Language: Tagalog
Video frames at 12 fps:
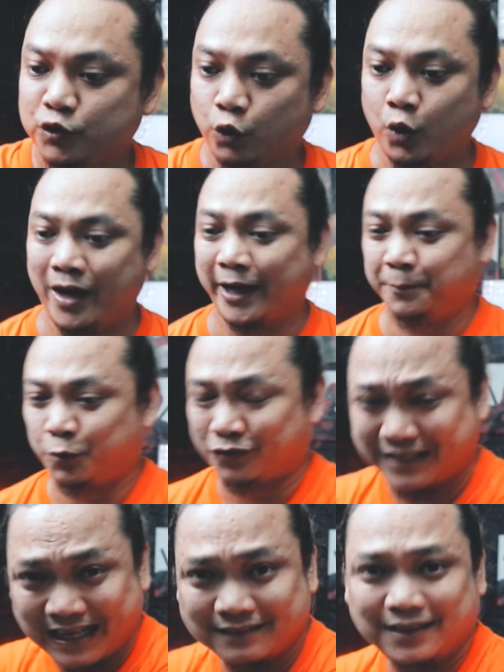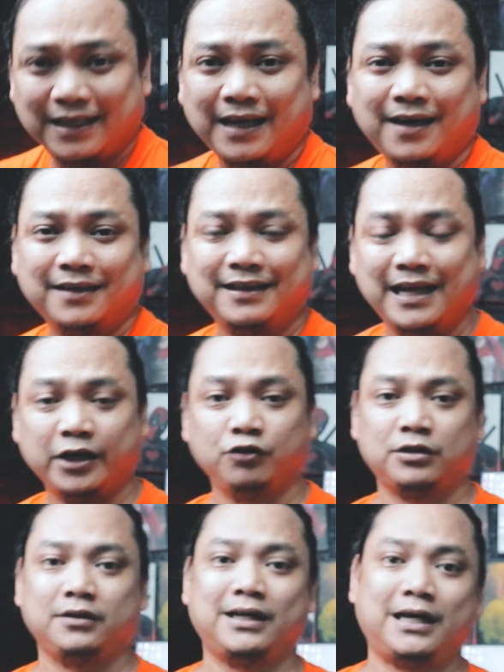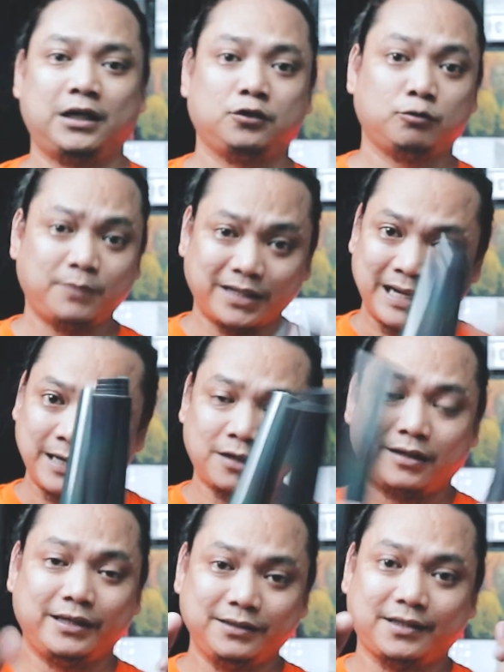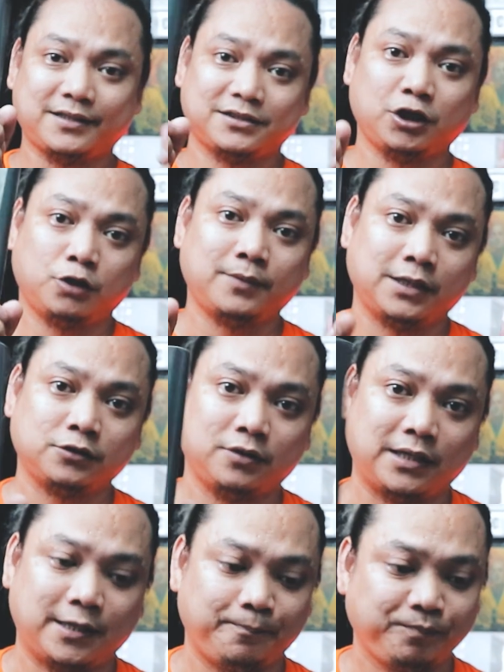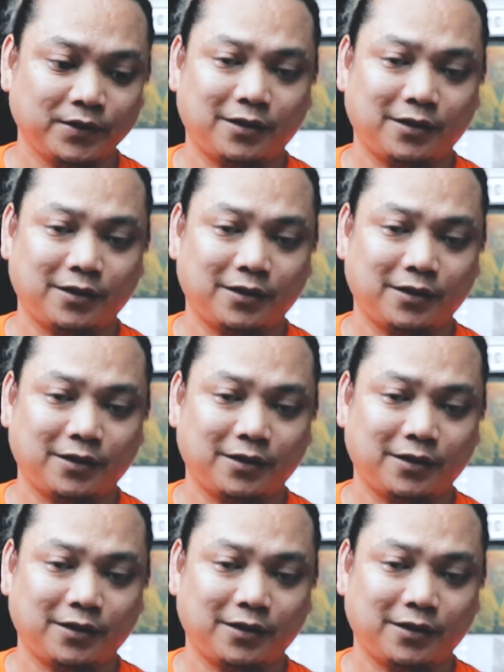So ang importante lang at laging tandaan, kung magkaka-interest kayo mga tol ha, ah,